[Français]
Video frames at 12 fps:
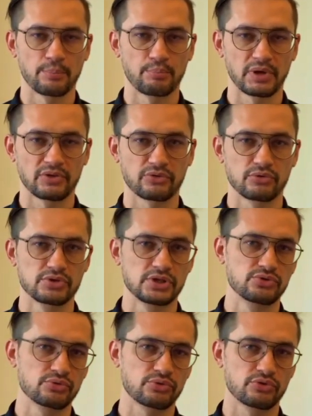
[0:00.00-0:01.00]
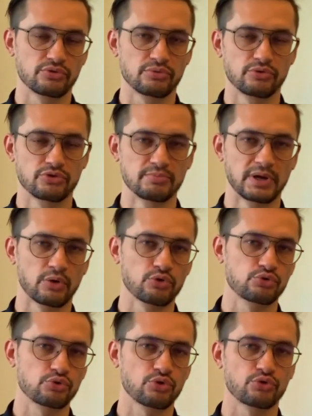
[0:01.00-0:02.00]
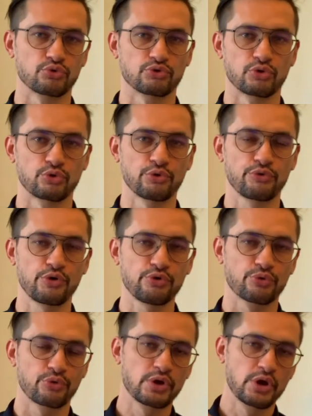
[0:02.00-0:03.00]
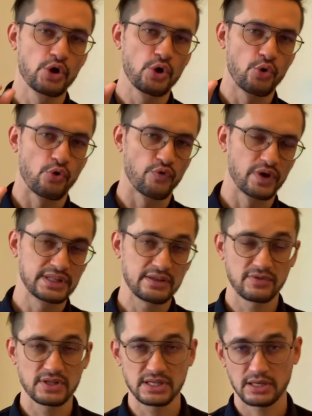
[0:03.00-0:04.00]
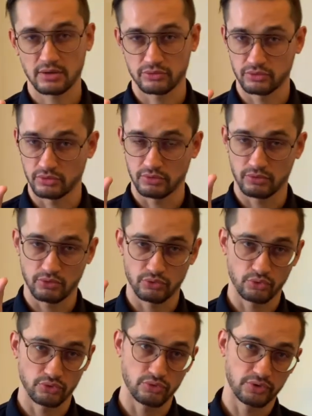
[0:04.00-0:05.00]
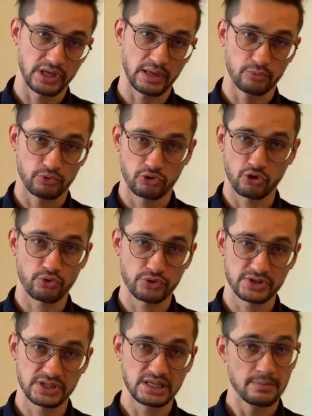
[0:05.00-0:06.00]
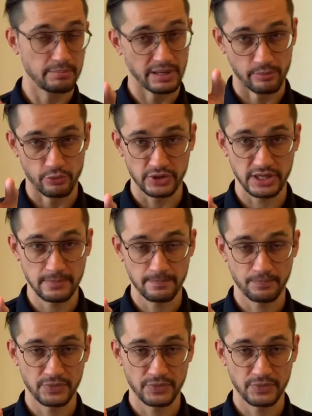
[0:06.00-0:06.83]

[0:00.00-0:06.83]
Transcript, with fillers: parce que disons que mes ressources sont anglophones, donc on va définir le terme currency par monnaie